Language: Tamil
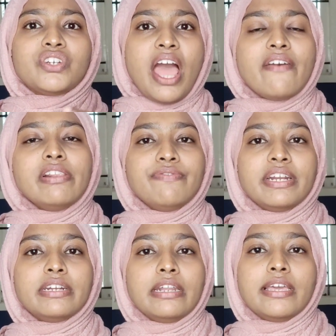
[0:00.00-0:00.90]
ட்ராவல்
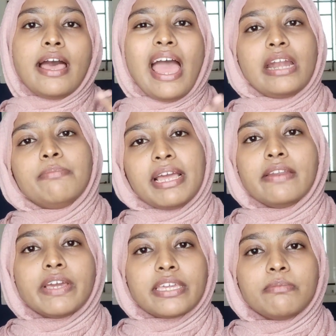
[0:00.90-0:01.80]
ஃப்ரெண்ட்லியாக
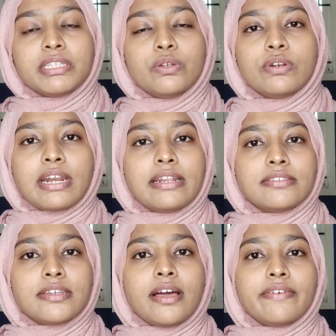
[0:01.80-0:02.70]
ஹேண்ட்பேக்கில் வைக்கிற மாதிரி ஒரு
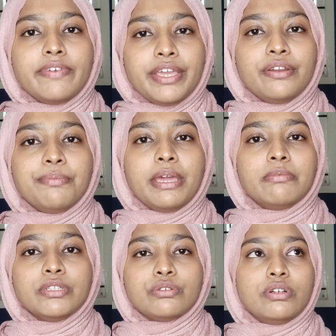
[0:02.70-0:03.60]
கிளென்சராக வேணுமே
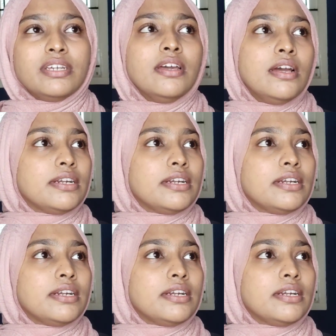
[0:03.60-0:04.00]
அப்படின்னு சொல்லிட்டு